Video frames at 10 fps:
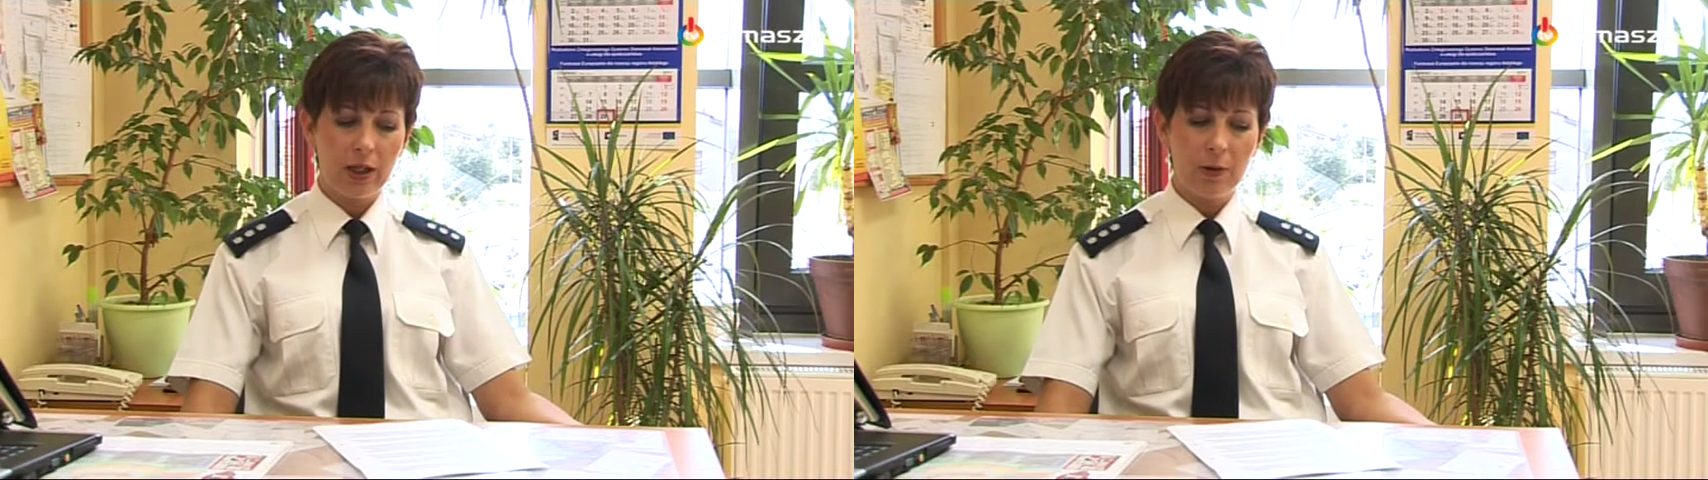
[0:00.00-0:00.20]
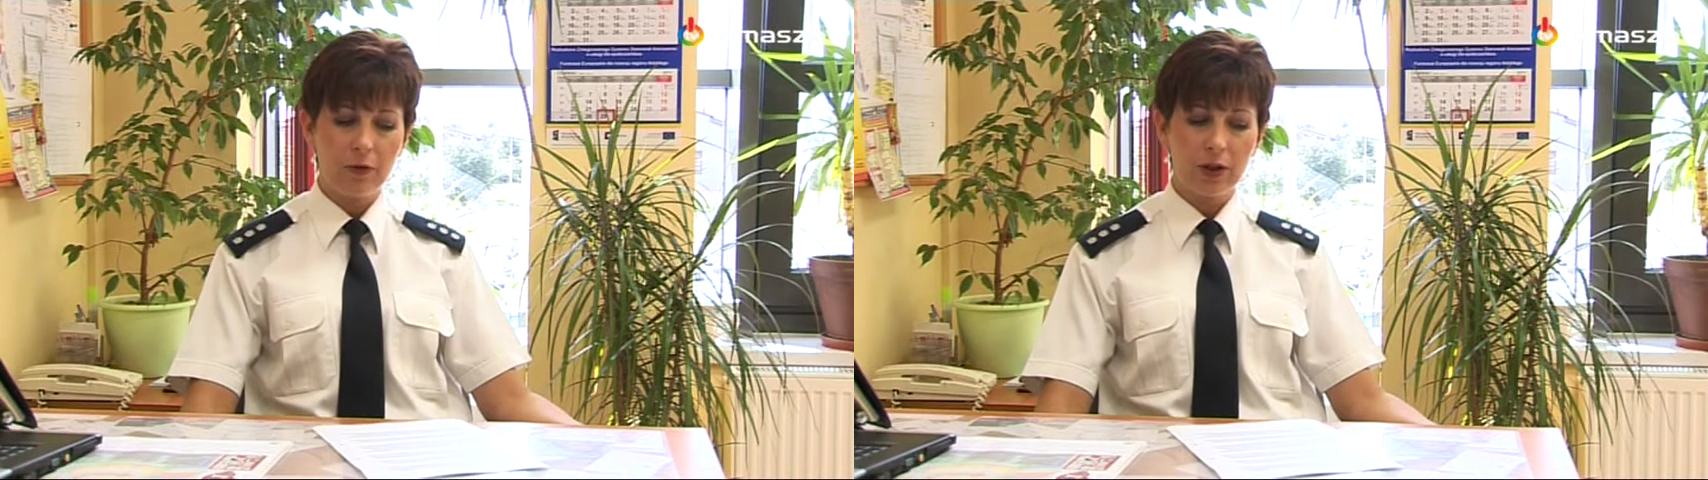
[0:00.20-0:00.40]

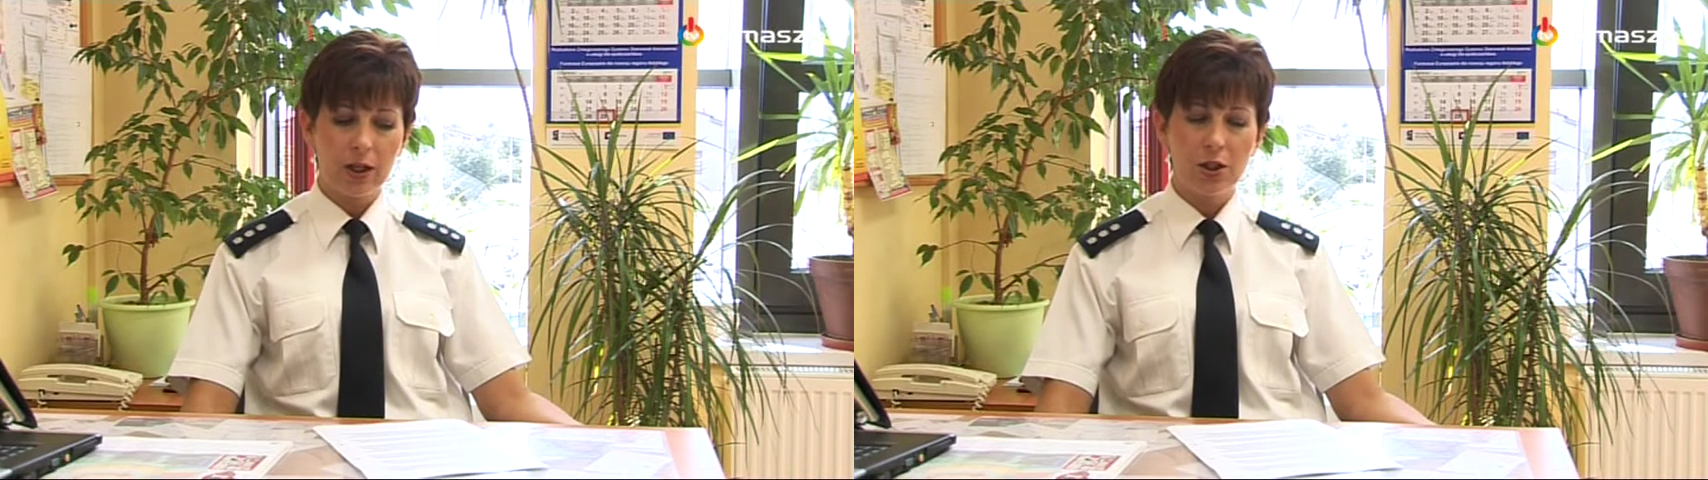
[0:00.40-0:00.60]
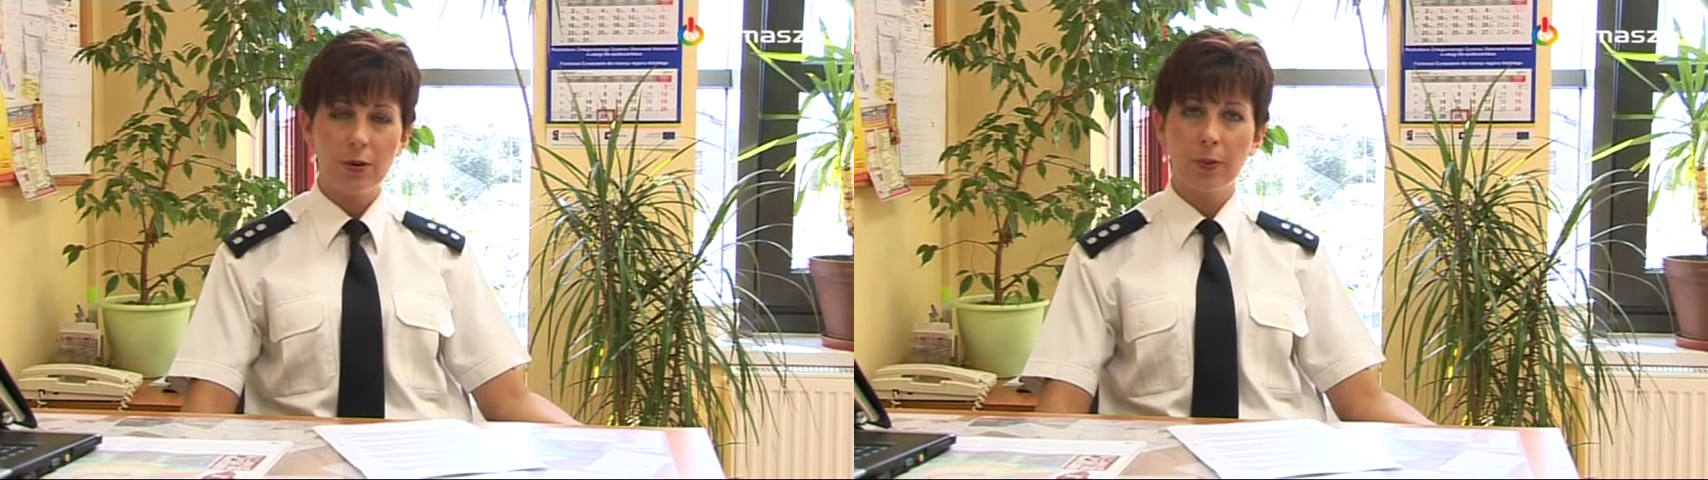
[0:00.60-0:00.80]
miał w
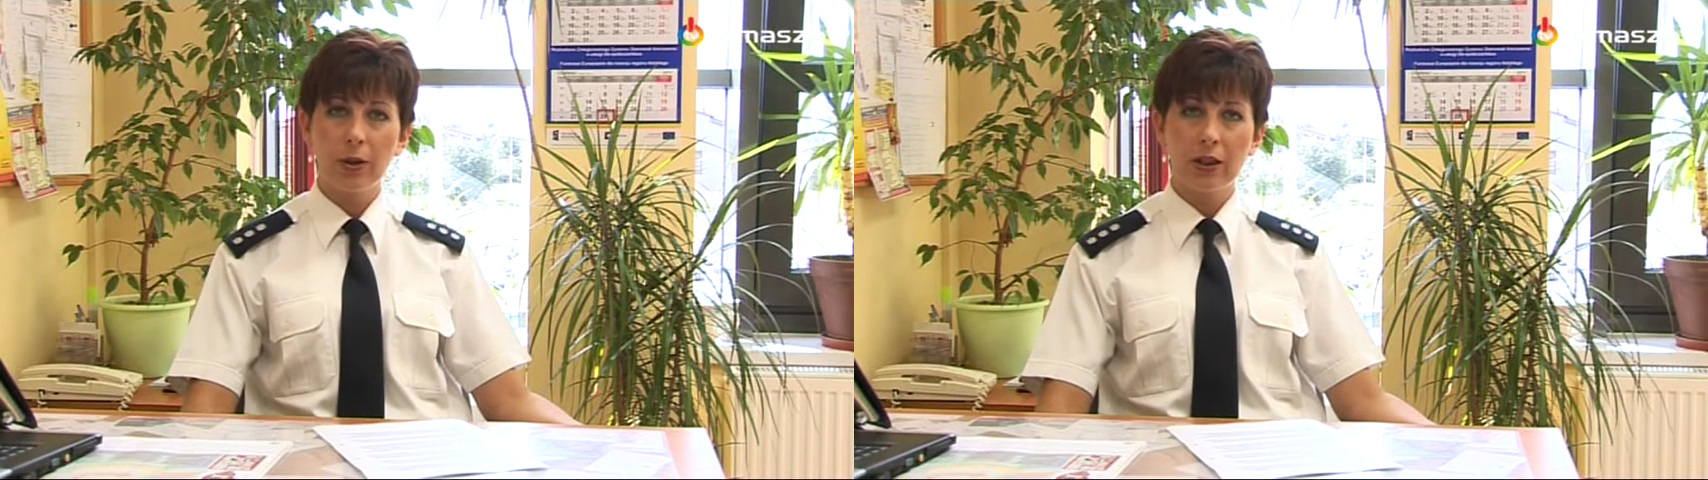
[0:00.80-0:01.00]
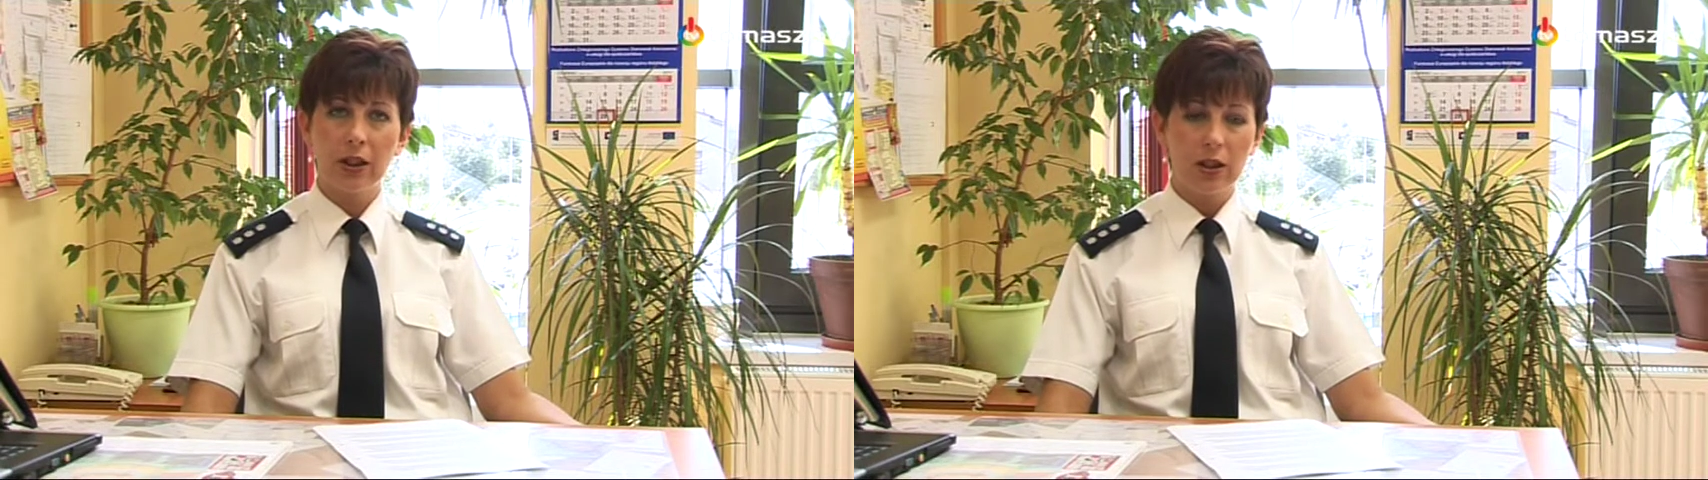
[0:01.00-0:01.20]
organizmie
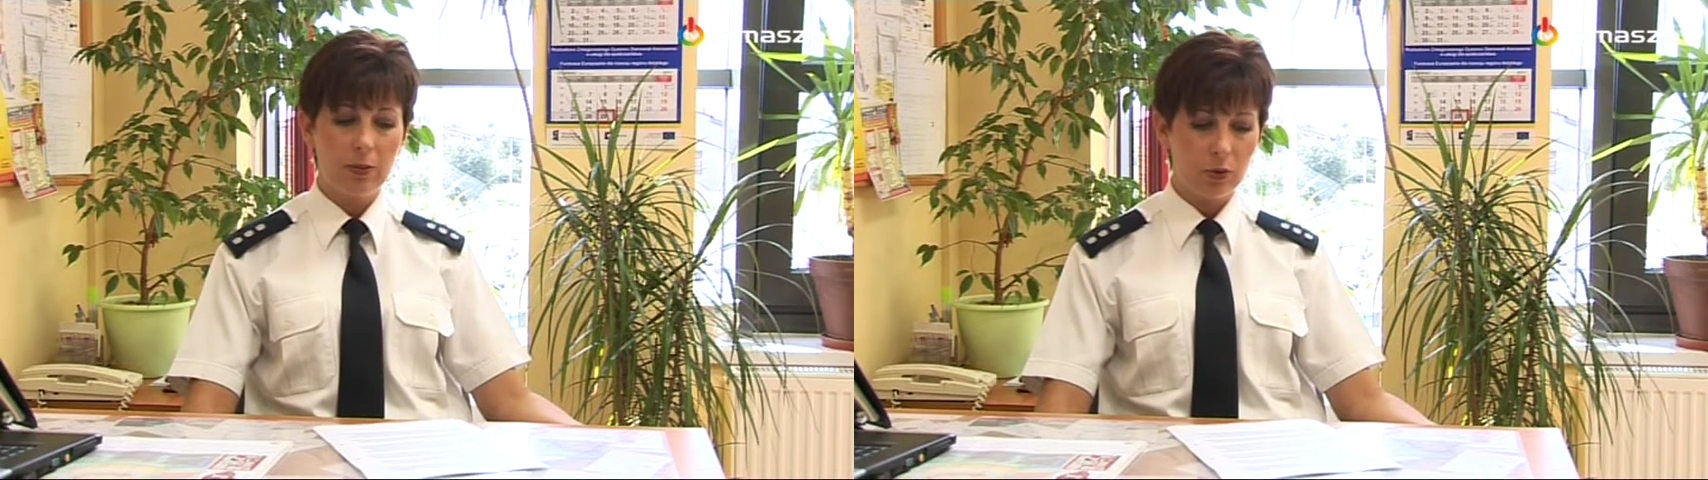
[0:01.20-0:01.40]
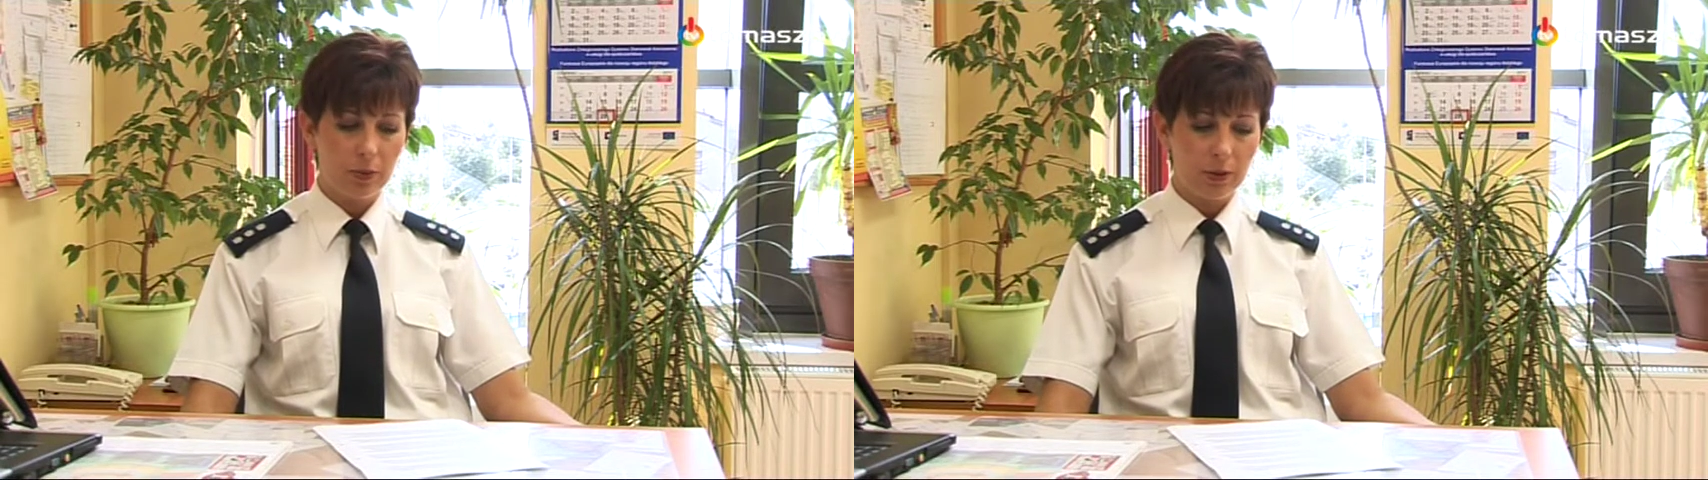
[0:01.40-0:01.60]
ponad
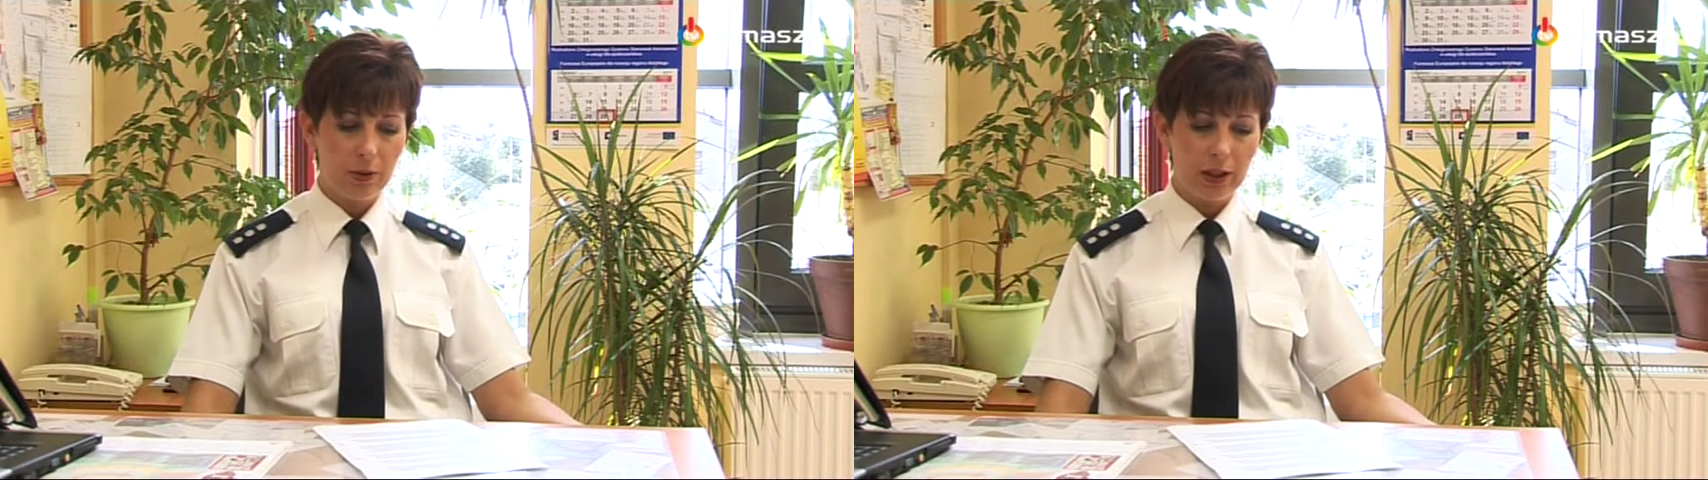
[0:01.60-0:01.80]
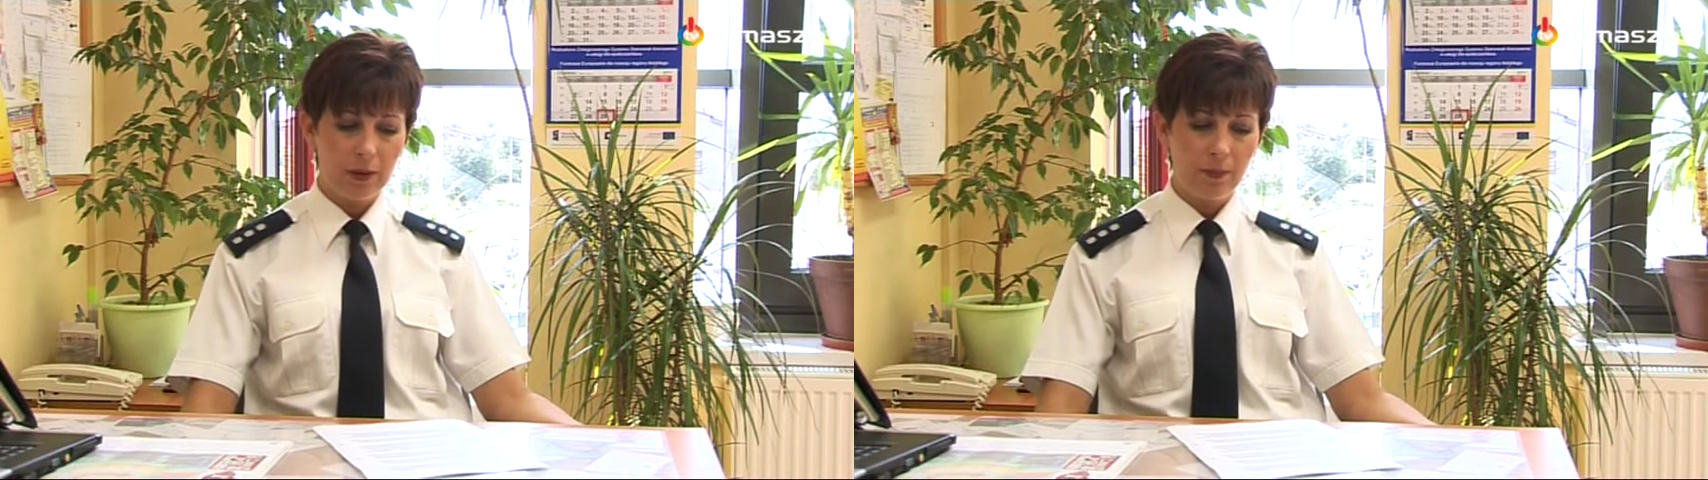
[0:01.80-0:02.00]
1,5
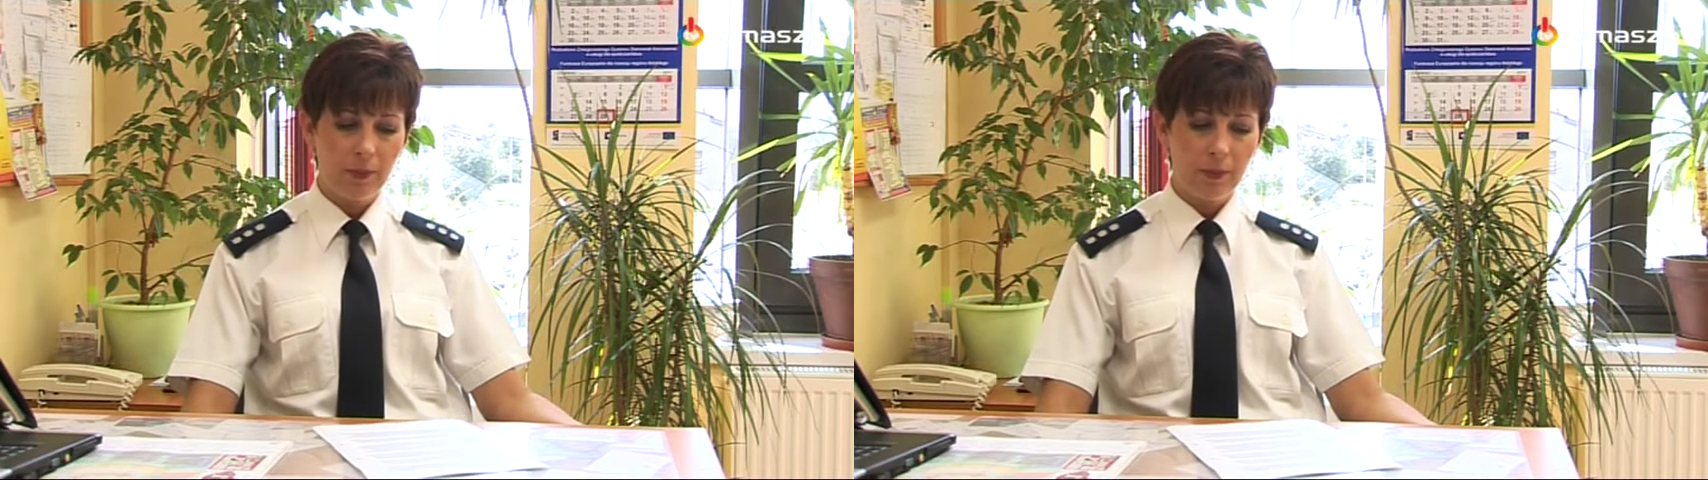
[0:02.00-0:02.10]
promila.